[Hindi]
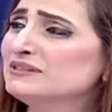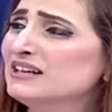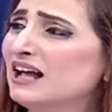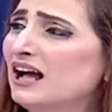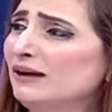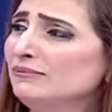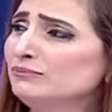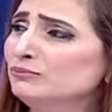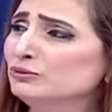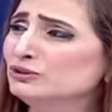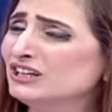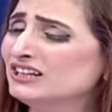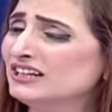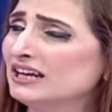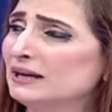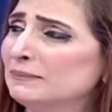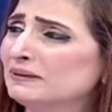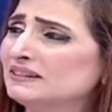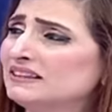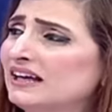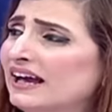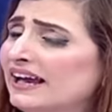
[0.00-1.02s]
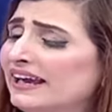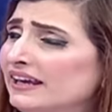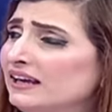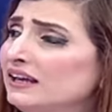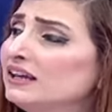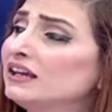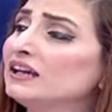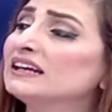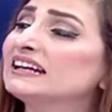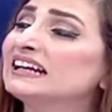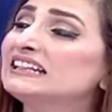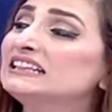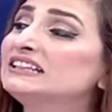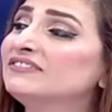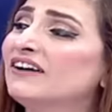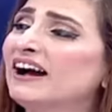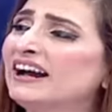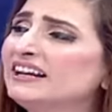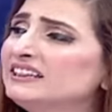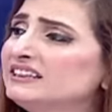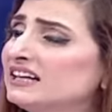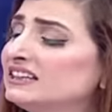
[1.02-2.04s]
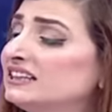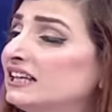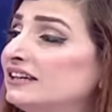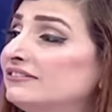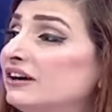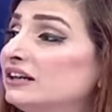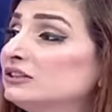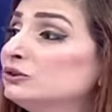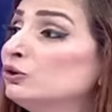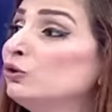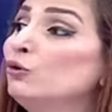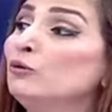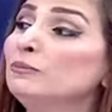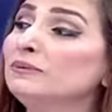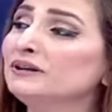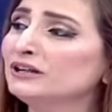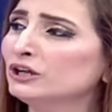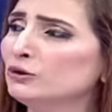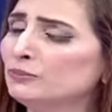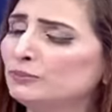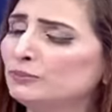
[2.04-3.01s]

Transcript: साहब मुझे हाँ ये बताएं कि दवाई देते वक्त उम्र क्यों